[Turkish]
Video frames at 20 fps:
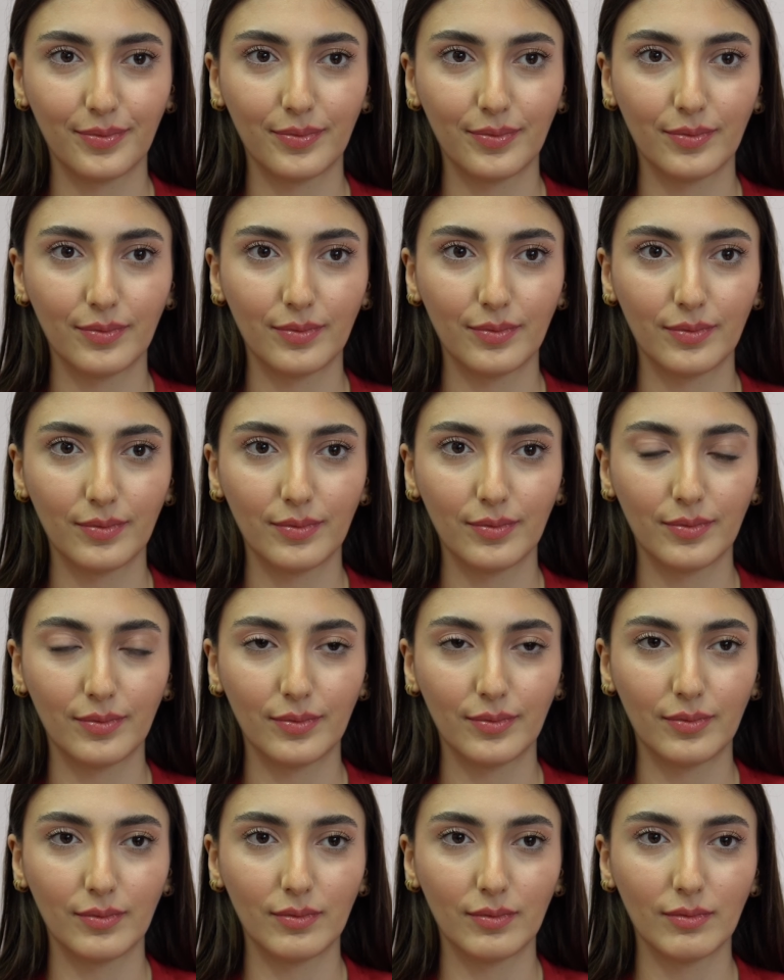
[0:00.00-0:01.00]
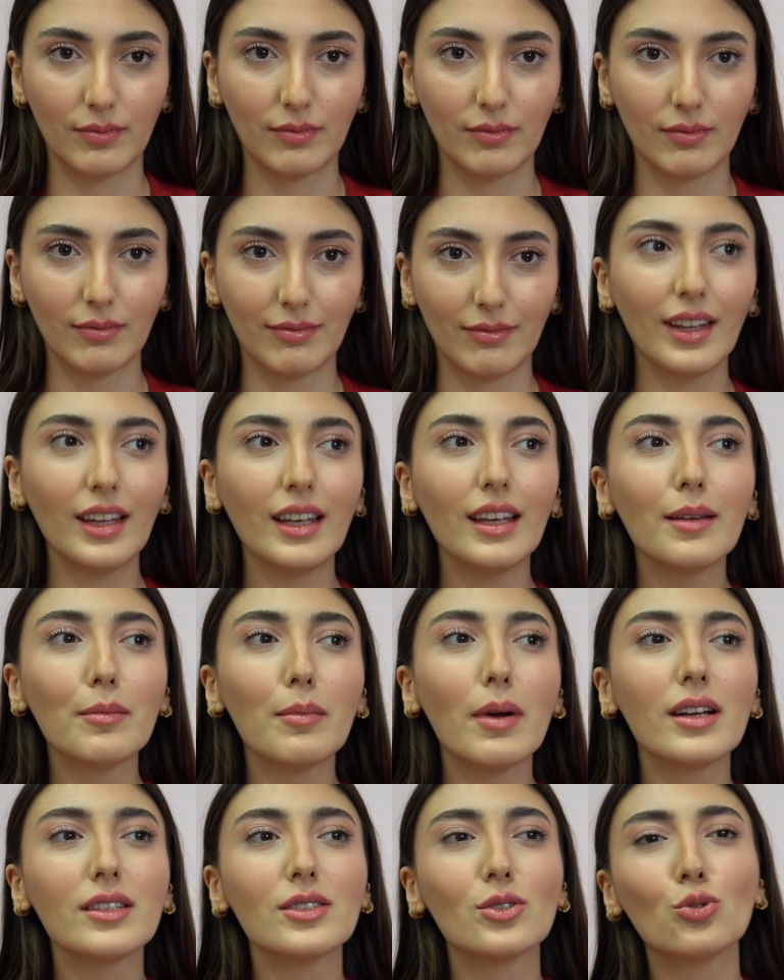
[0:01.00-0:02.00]
oyuncuların iletişimin nasıl?
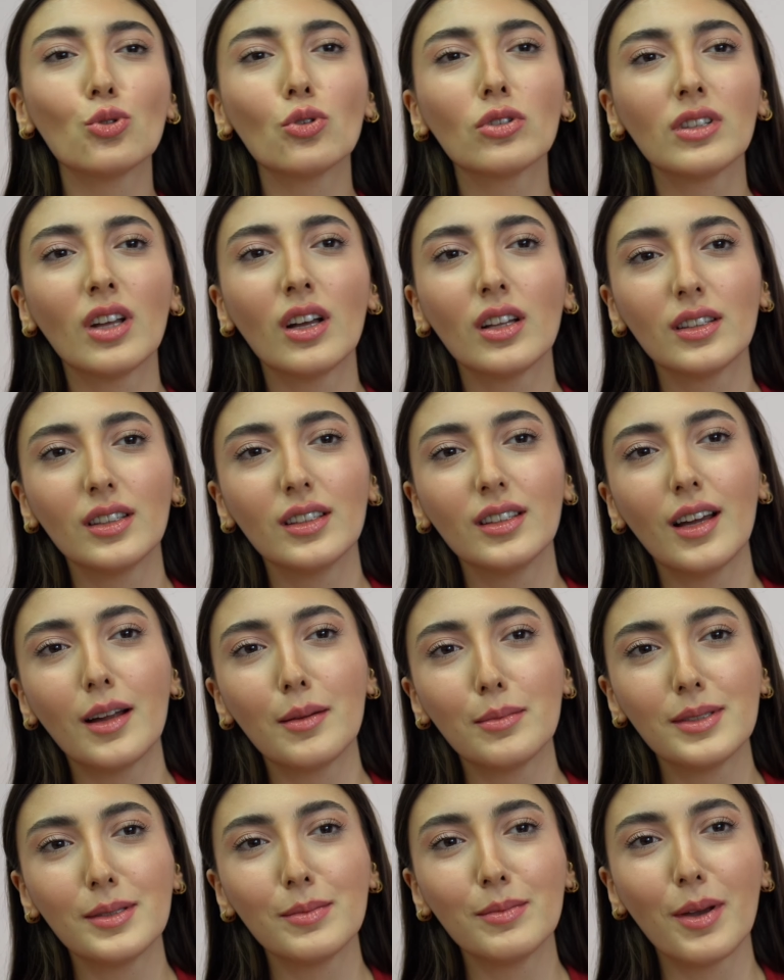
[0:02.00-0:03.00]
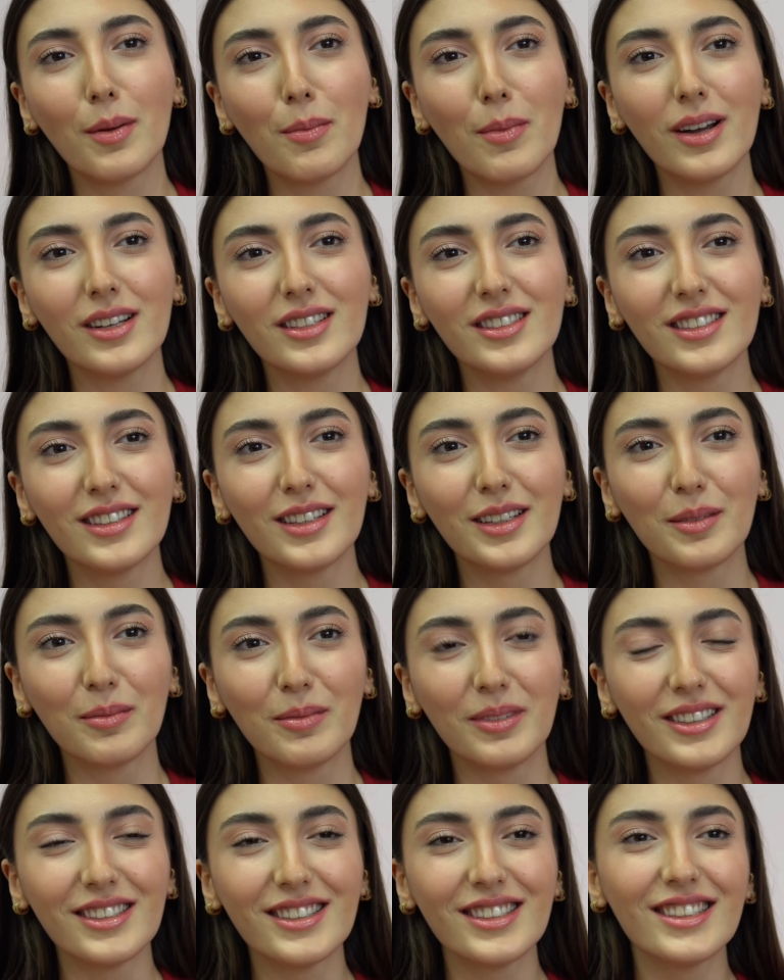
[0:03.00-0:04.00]
İyi. Bence çok tatlılar bizim
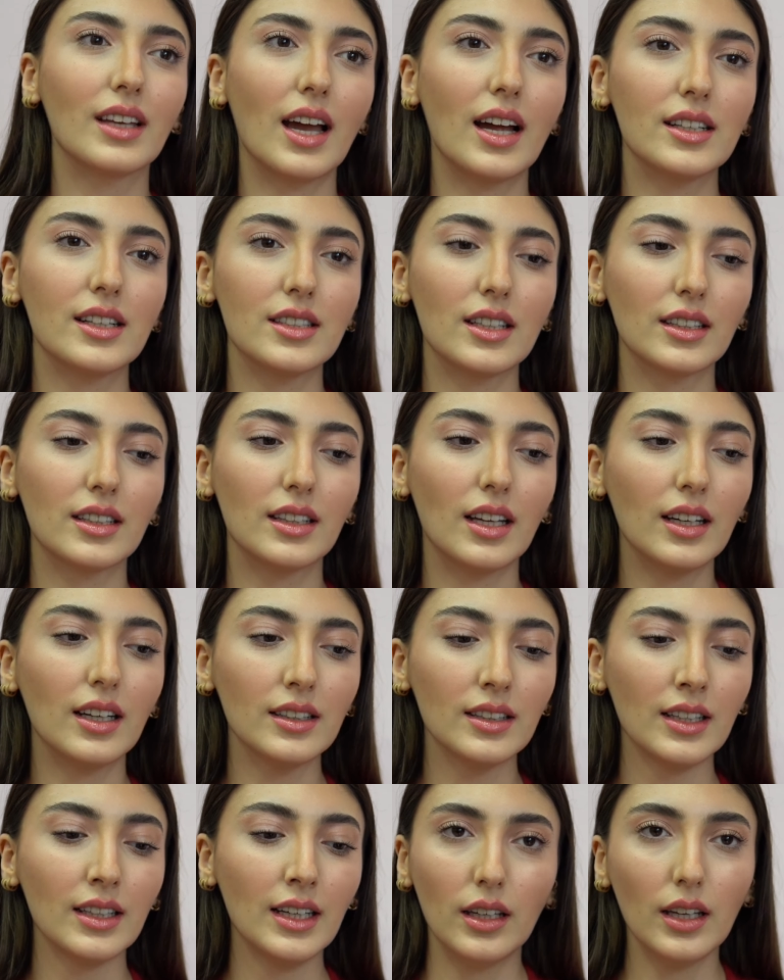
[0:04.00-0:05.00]
yabancılarımız gerçekten.